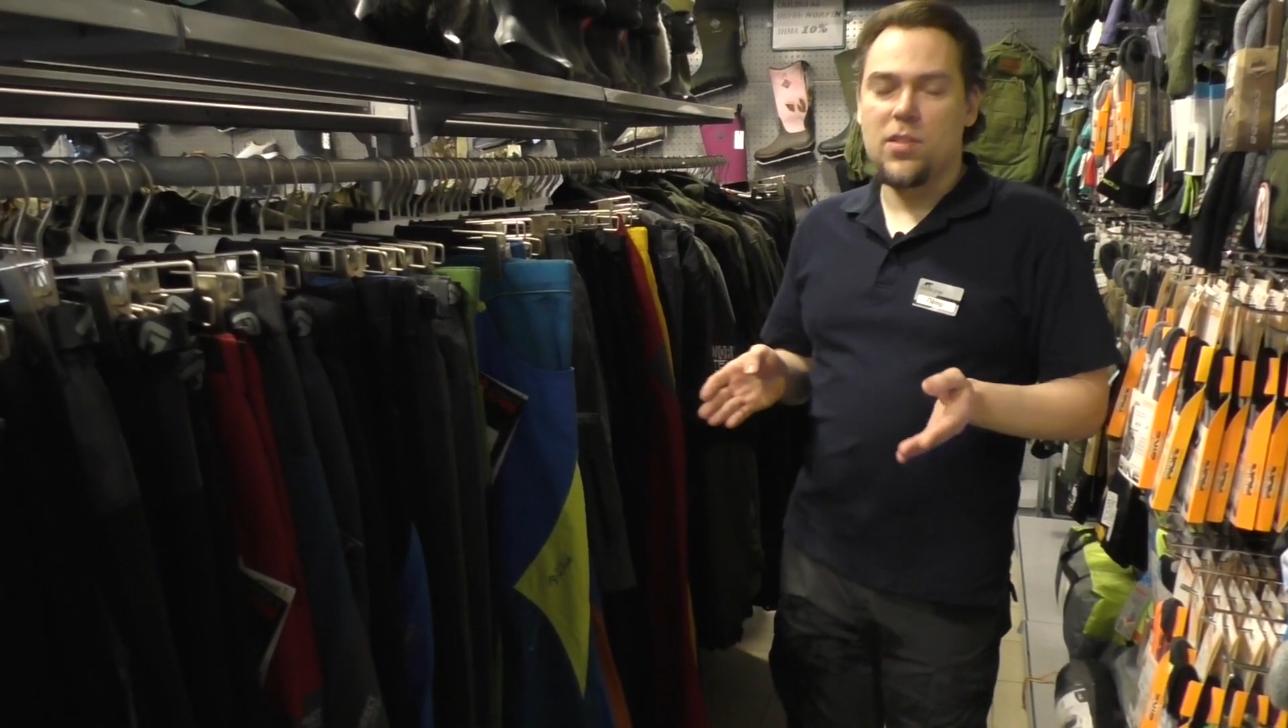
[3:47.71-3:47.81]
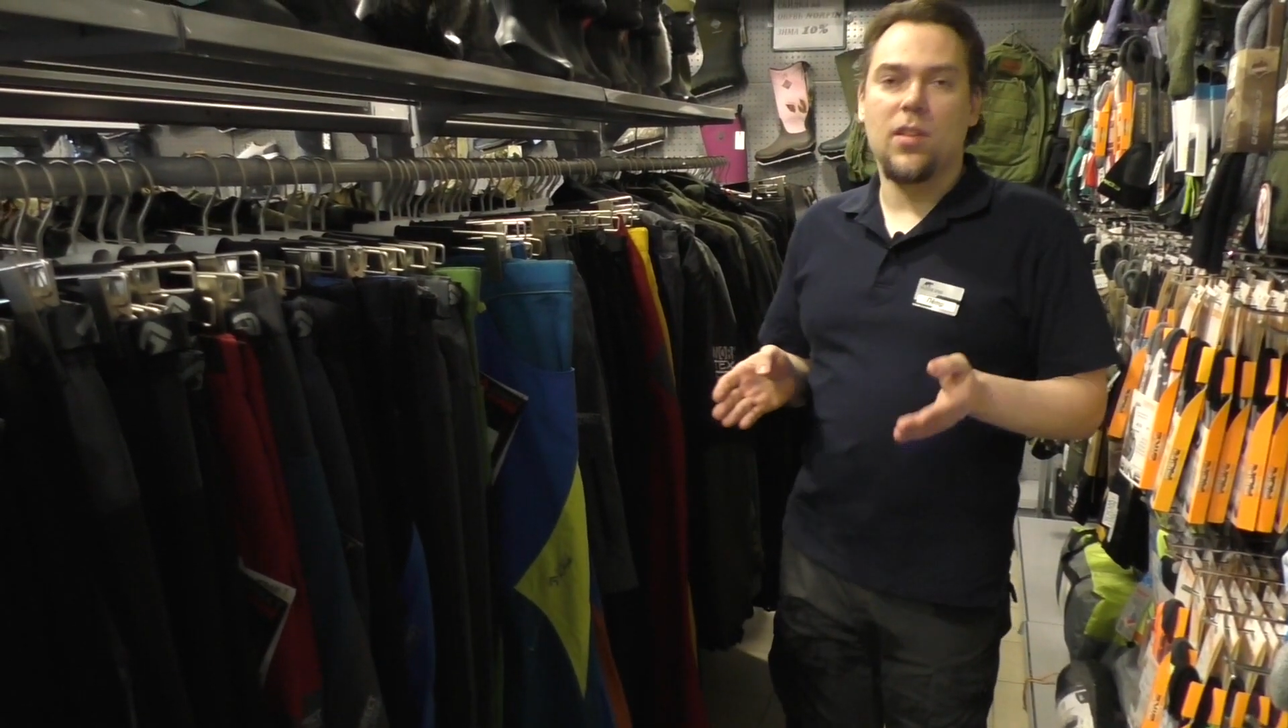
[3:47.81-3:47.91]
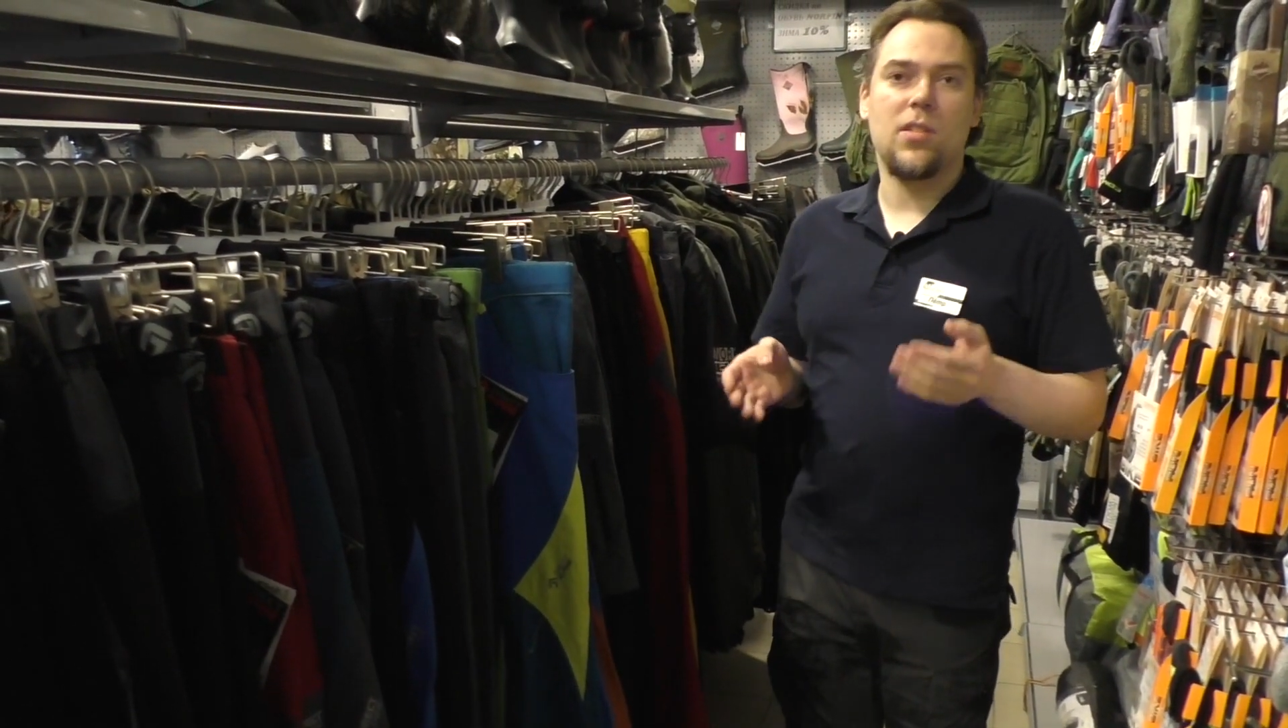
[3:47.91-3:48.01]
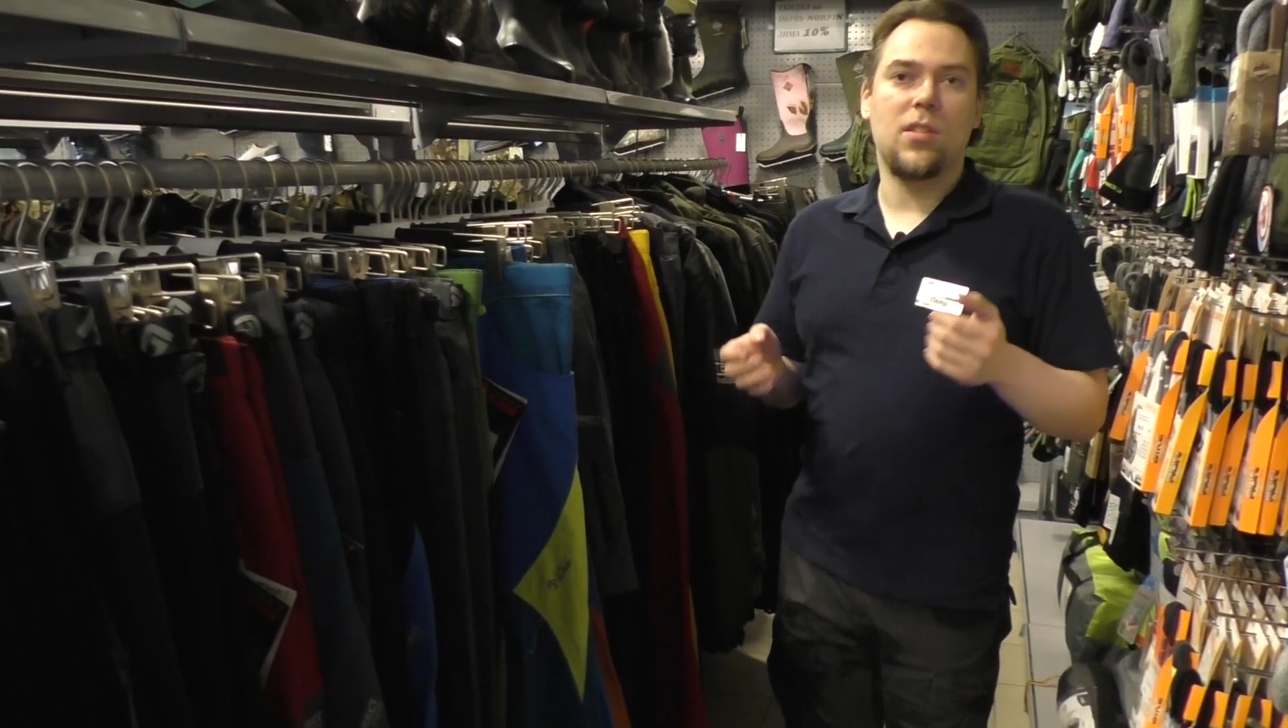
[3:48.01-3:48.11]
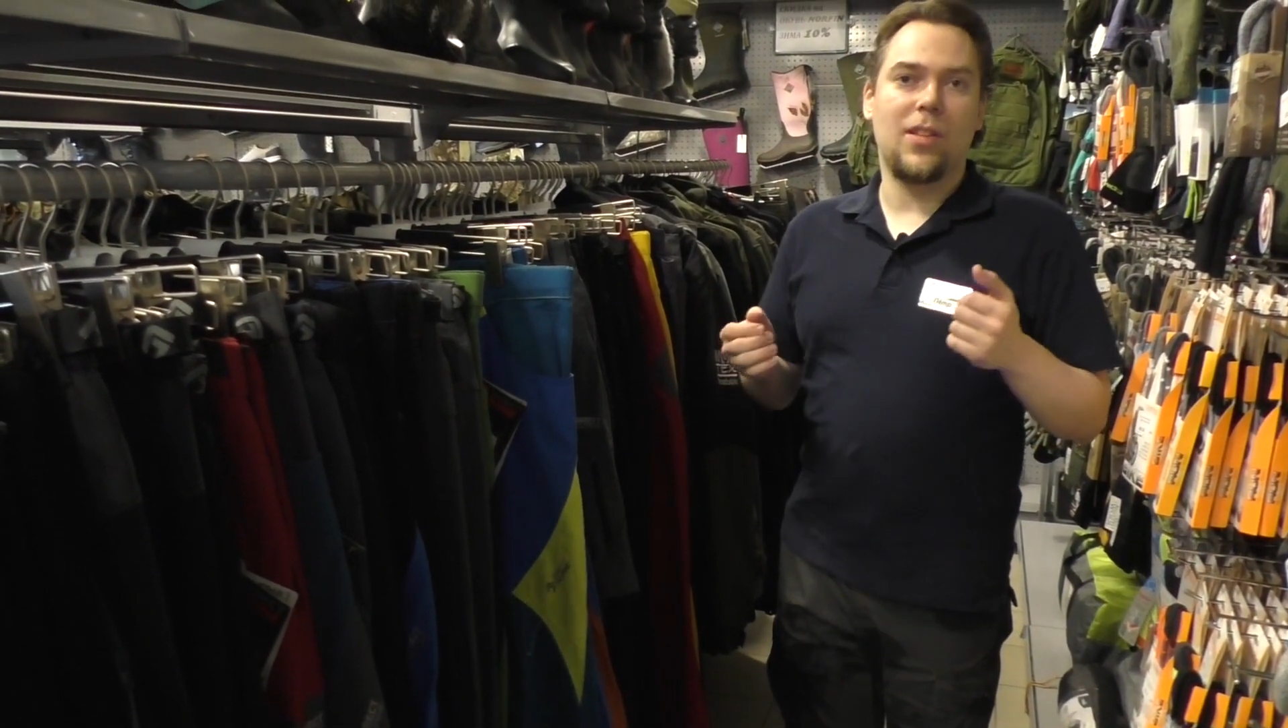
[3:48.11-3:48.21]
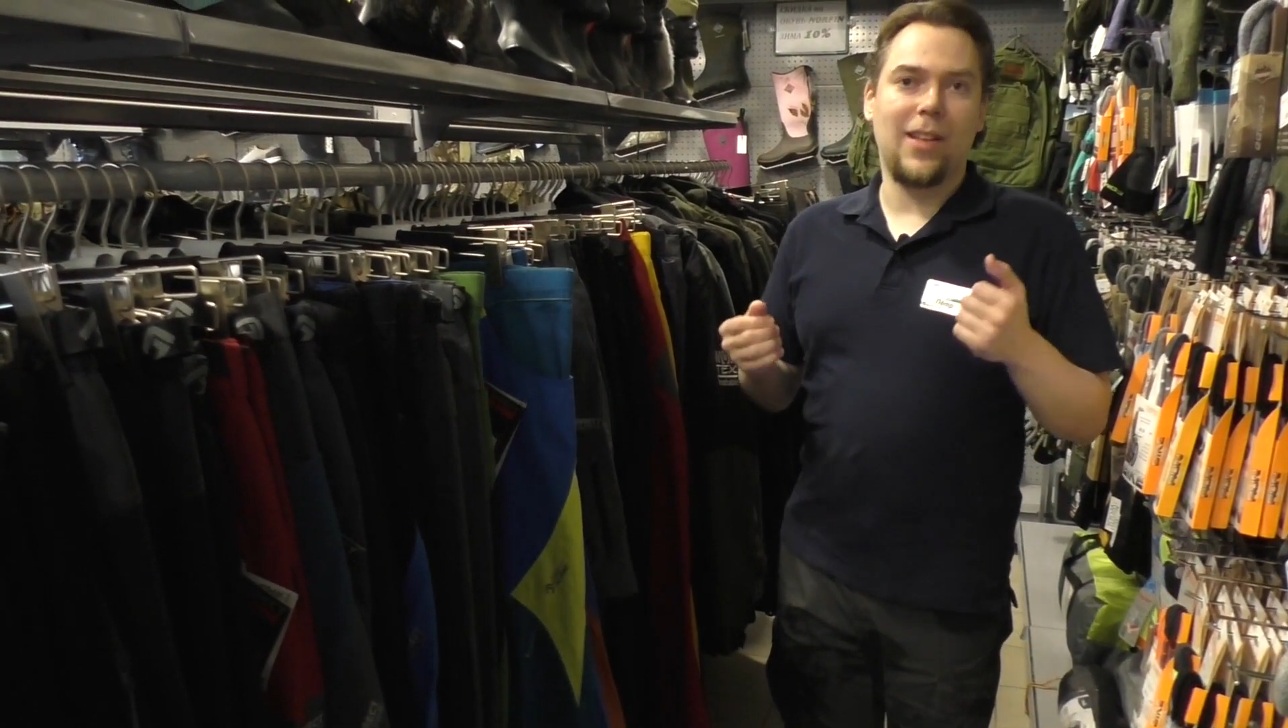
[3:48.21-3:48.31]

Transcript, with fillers: соответственно,